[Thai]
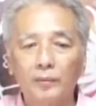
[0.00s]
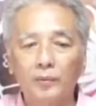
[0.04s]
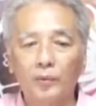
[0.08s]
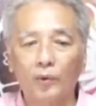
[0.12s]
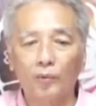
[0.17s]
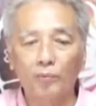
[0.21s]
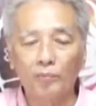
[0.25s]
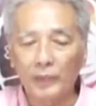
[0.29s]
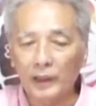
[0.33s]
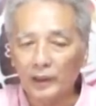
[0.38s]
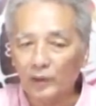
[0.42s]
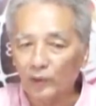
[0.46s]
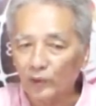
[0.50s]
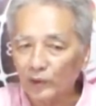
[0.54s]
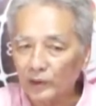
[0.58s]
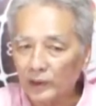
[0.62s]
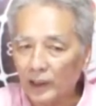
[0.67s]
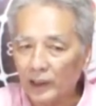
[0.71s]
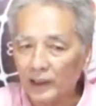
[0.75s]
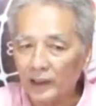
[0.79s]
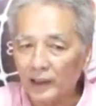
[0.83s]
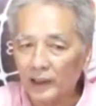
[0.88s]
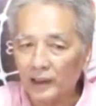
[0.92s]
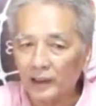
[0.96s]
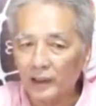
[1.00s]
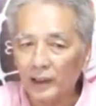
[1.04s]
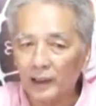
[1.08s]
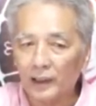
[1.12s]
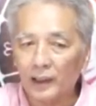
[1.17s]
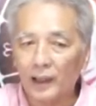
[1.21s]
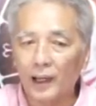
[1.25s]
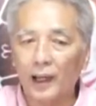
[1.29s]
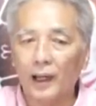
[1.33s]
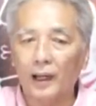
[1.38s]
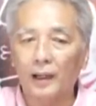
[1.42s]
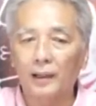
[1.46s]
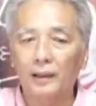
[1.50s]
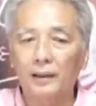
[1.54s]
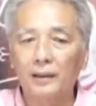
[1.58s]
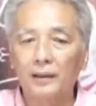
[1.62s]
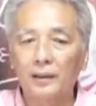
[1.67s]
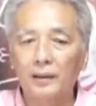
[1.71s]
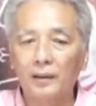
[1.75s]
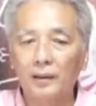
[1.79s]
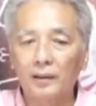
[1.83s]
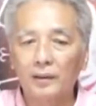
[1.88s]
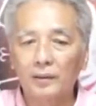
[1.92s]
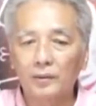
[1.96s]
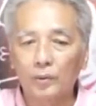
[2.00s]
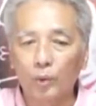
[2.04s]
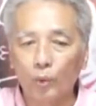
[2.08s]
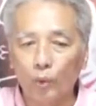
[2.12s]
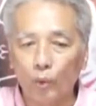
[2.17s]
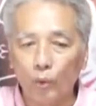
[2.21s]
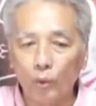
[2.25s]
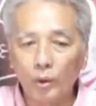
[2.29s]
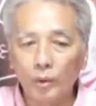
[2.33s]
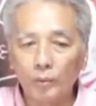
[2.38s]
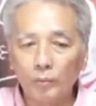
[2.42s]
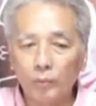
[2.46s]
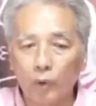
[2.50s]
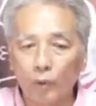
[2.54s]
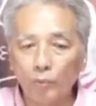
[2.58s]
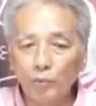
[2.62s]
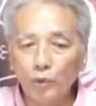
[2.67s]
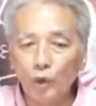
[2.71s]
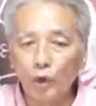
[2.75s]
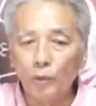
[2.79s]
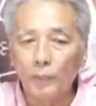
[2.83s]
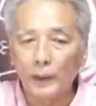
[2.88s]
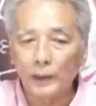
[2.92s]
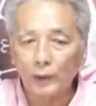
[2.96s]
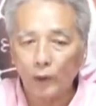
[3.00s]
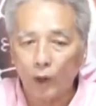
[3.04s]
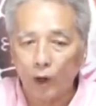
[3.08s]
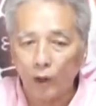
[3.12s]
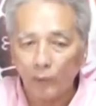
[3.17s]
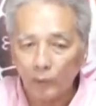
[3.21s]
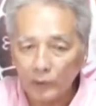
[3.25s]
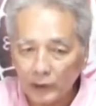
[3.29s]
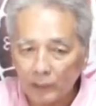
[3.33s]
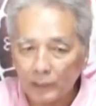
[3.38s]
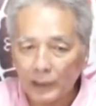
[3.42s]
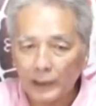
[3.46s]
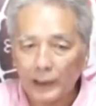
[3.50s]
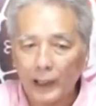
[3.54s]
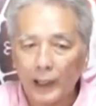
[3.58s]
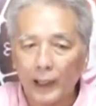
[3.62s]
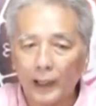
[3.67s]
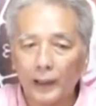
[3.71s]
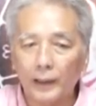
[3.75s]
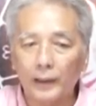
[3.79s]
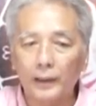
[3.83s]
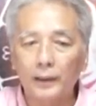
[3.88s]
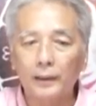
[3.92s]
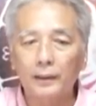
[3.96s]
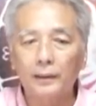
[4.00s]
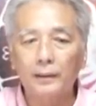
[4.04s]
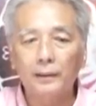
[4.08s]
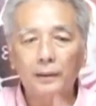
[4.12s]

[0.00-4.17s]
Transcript: ผมไม่สนใจเรื่องเลขล่างถูกผมรู้มันออกผมยังไม่แทงเลย